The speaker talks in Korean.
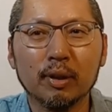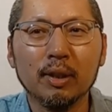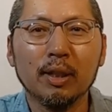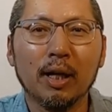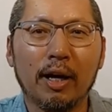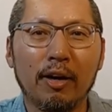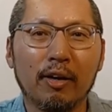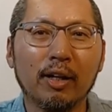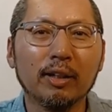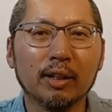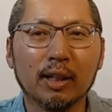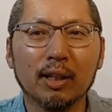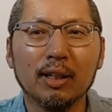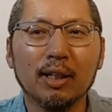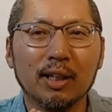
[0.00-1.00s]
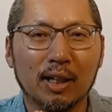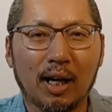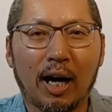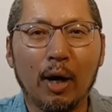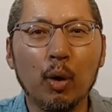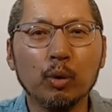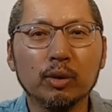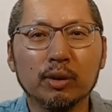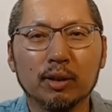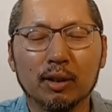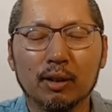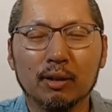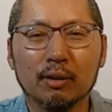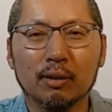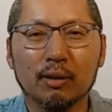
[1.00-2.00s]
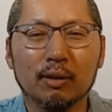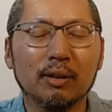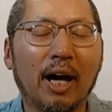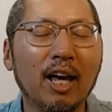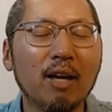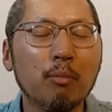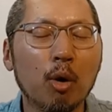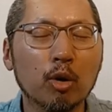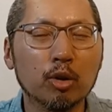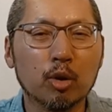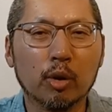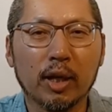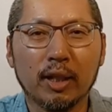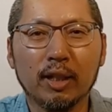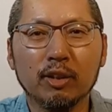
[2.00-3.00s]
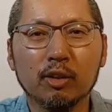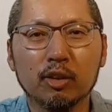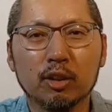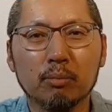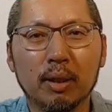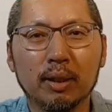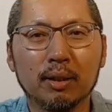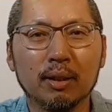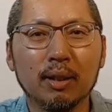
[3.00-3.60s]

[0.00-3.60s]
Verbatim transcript: 하여간 가요는 나이 먹을수록 깨닫는 거지만